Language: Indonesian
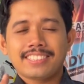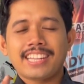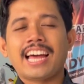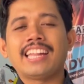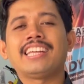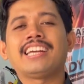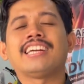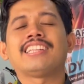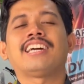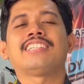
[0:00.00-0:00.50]

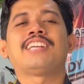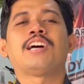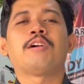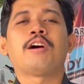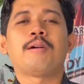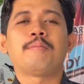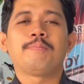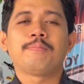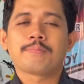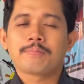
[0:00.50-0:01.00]
nanti kita
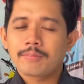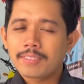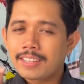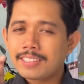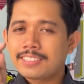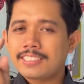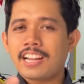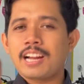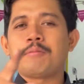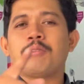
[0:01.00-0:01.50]
jawab.
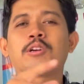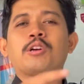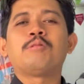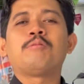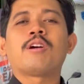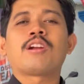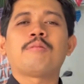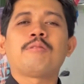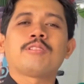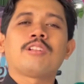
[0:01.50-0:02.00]
Assalamualaikum
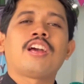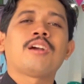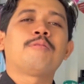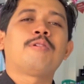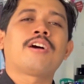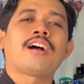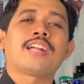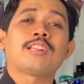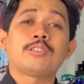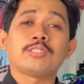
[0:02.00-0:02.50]
warahmatullahi
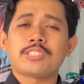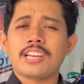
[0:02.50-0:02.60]
wabarakatuh.